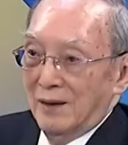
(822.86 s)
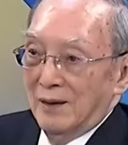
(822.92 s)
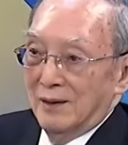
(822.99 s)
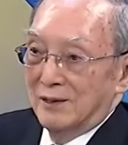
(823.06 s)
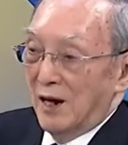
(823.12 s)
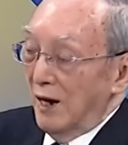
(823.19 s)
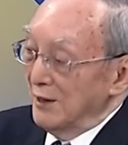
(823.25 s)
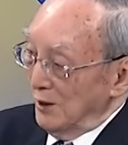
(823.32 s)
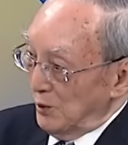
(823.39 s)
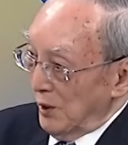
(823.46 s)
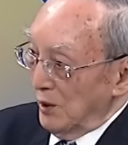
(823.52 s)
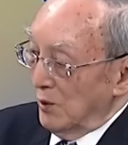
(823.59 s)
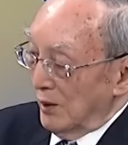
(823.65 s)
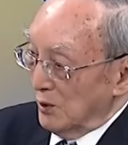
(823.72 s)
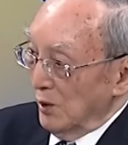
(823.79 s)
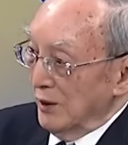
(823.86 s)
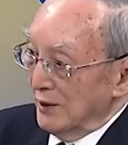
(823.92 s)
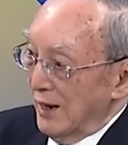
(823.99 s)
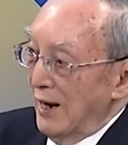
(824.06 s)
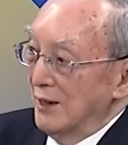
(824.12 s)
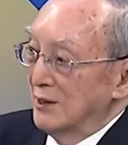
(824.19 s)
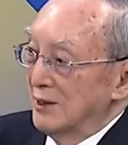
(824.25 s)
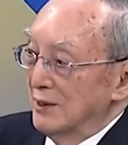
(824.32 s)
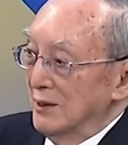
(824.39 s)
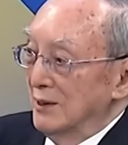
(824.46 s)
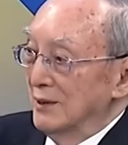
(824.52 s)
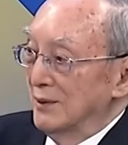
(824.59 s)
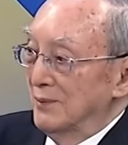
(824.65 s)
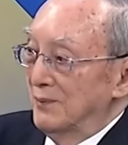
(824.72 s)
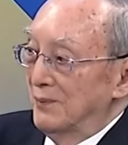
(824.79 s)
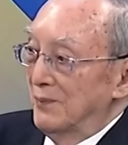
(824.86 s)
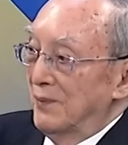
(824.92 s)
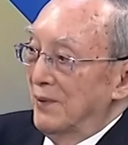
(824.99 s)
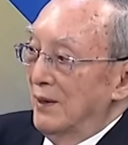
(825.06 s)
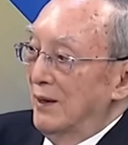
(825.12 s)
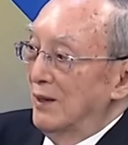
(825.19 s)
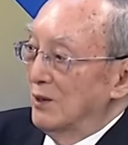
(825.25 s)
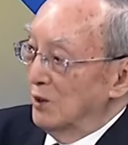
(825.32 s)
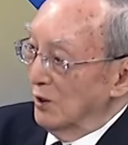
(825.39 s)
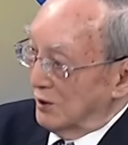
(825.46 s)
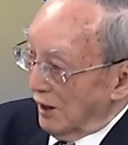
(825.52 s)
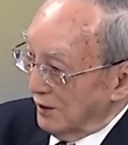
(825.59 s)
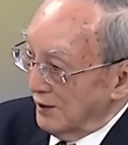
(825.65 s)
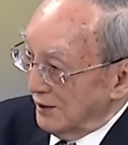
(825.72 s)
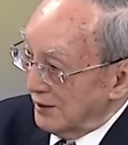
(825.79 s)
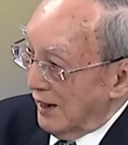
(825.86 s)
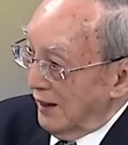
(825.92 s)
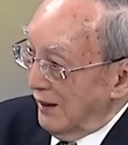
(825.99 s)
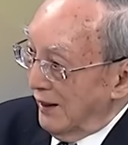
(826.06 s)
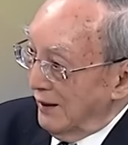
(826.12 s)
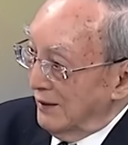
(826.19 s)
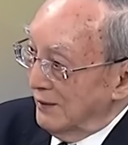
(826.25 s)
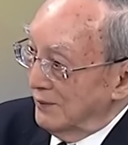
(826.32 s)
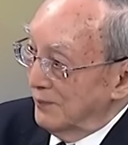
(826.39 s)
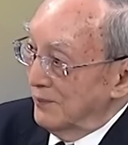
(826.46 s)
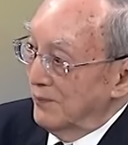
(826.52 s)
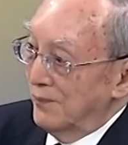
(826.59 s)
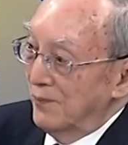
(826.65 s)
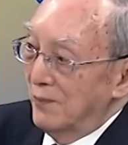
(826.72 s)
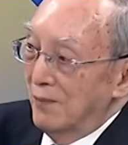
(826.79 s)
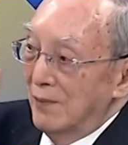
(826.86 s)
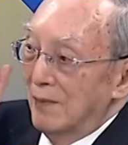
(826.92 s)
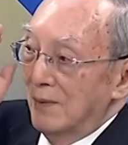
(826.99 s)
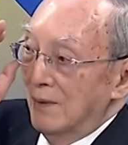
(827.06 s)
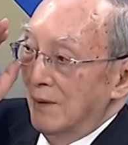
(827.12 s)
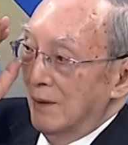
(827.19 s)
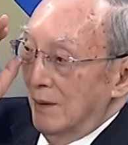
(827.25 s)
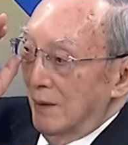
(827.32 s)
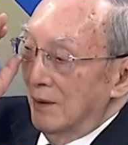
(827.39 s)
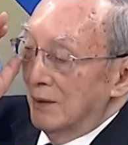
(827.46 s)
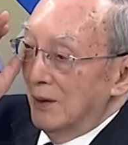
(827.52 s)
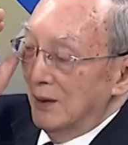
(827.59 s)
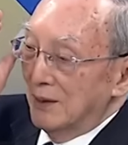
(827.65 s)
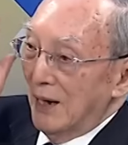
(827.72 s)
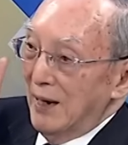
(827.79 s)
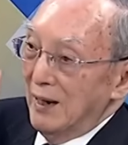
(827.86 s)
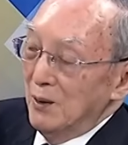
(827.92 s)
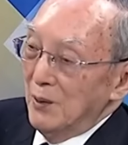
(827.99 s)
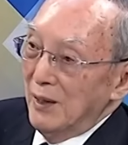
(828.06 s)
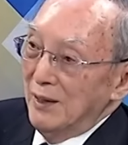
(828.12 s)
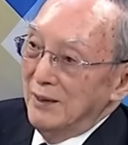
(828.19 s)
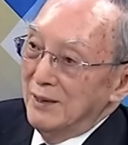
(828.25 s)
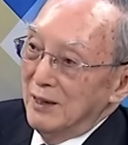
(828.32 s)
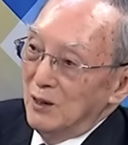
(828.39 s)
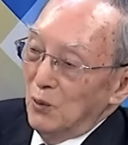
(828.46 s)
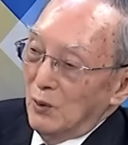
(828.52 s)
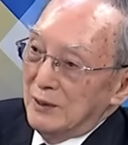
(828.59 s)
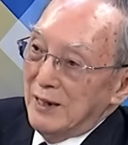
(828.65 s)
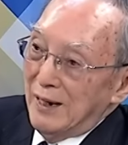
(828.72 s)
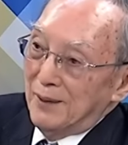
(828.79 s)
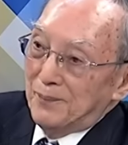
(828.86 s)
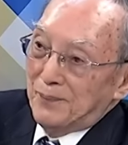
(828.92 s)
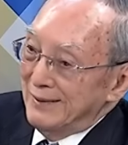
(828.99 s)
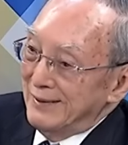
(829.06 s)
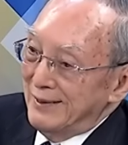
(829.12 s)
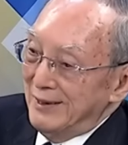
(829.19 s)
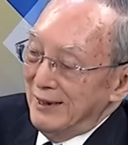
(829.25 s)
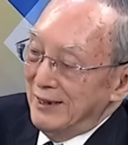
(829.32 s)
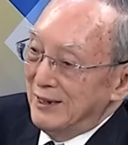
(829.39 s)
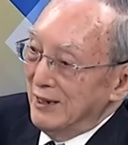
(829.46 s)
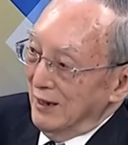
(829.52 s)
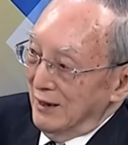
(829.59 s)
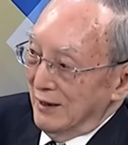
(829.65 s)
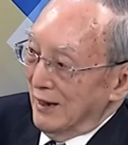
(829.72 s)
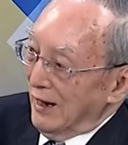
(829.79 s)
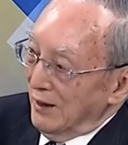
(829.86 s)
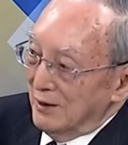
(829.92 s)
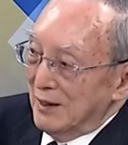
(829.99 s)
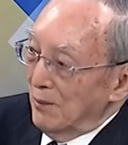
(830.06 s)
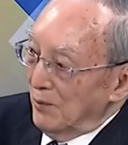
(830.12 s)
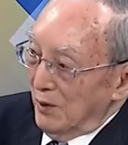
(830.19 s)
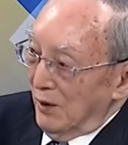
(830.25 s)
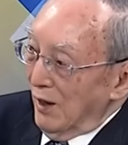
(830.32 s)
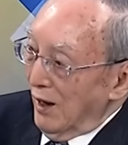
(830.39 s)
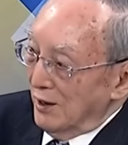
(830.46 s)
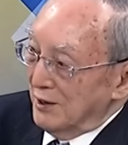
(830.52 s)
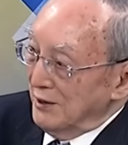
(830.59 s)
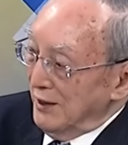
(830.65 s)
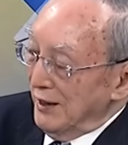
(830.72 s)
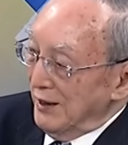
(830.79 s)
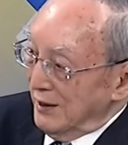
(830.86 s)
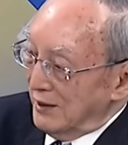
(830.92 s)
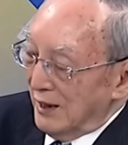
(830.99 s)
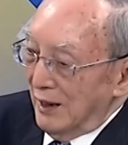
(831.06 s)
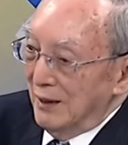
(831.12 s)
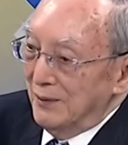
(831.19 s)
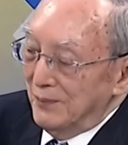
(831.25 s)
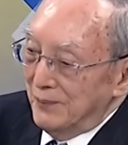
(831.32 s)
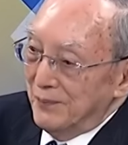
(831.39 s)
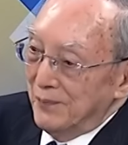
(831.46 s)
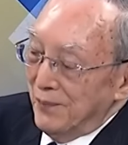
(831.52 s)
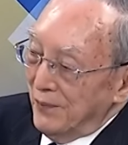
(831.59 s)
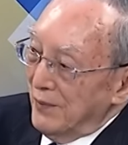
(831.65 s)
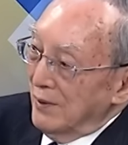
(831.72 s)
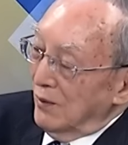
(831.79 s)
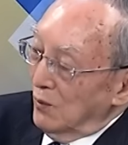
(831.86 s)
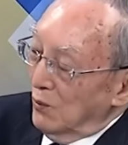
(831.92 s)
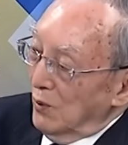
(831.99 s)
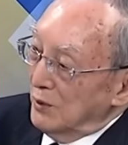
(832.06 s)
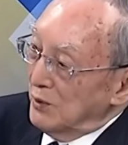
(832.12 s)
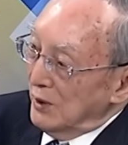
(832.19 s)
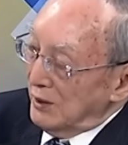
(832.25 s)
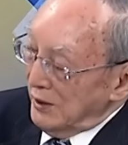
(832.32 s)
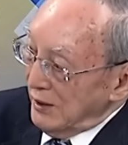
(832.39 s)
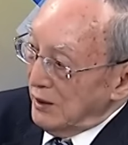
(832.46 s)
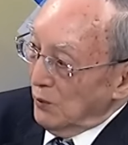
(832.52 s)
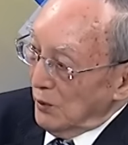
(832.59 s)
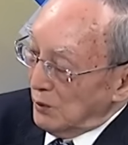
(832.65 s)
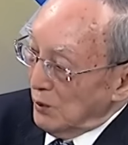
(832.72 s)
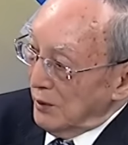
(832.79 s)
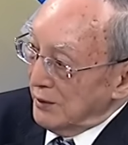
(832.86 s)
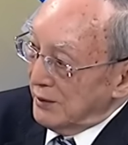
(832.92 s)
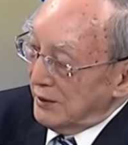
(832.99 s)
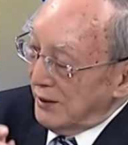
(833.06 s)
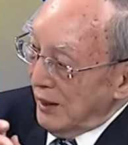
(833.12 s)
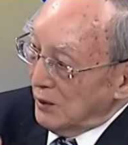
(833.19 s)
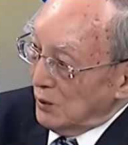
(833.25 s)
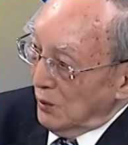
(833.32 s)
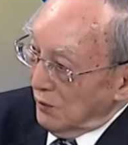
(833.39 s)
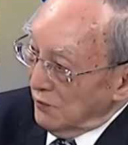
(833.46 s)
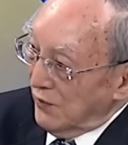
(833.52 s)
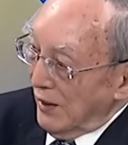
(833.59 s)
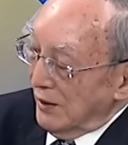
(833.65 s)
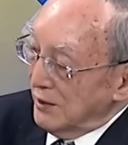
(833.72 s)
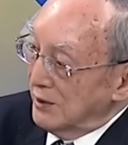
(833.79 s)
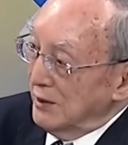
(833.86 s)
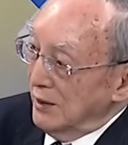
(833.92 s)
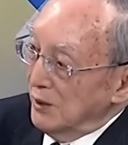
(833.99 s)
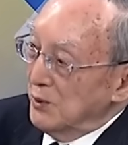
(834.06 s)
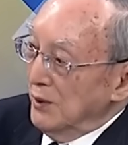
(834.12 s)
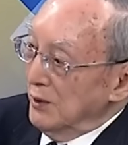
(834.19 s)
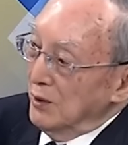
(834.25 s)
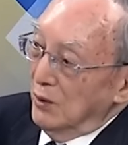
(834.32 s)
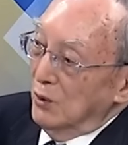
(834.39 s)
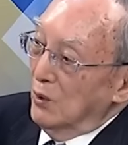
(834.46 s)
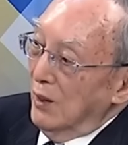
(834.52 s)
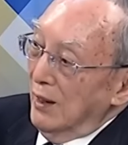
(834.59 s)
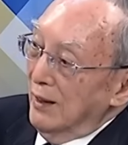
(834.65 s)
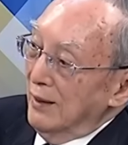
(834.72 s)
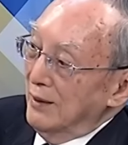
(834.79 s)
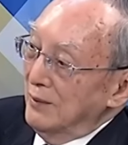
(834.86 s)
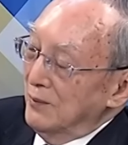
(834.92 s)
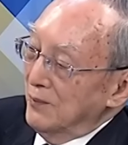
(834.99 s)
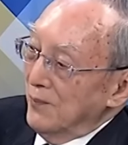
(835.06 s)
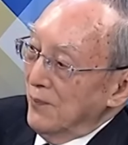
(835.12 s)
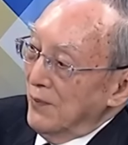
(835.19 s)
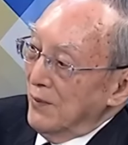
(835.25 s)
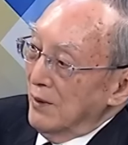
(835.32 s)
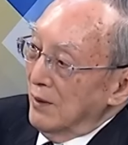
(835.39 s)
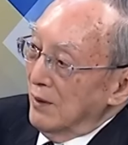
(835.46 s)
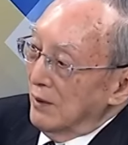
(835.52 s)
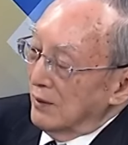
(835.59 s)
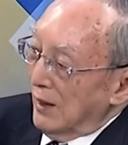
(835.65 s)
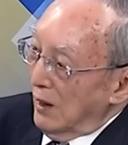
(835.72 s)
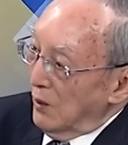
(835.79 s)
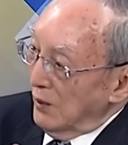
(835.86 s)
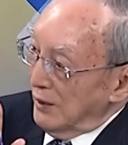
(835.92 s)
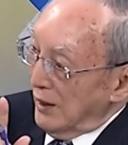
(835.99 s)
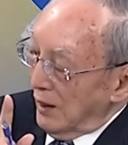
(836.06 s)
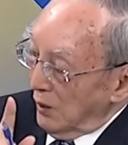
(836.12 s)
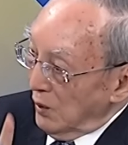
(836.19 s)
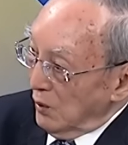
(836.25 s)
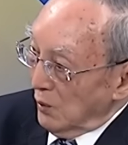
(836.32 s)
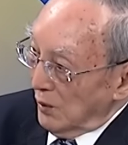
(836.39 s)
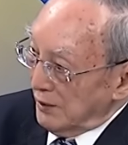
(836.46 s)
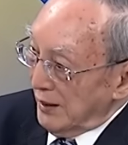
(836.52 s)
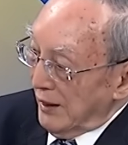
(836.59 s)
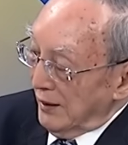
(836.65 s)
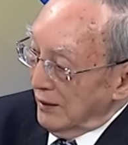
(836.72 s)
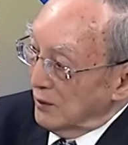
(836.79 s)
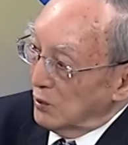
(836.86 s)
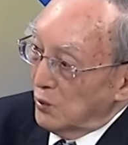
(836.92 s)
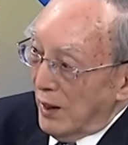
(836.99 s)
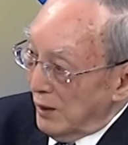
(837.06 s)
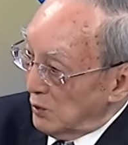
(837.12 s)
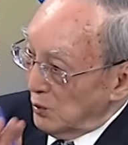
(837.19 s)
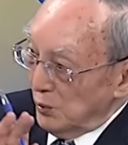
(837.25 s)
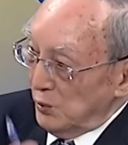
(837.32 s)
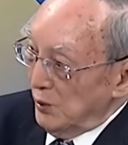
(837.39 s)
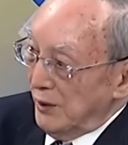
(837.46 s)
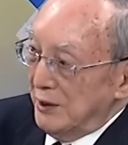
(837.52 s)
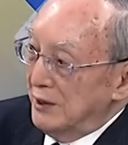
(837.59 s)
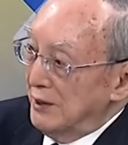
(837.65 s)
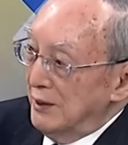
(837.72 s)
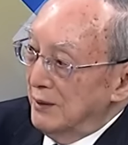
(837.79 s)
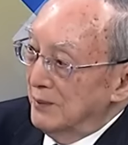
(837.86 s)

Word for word: 超级全球化从一开始就造成伤害，造成伤害的原因，其实我在提醒了大概差不多有二十年以上，我就提醒我说，这种方式的全球化，它会让落后国家呢快速崛起。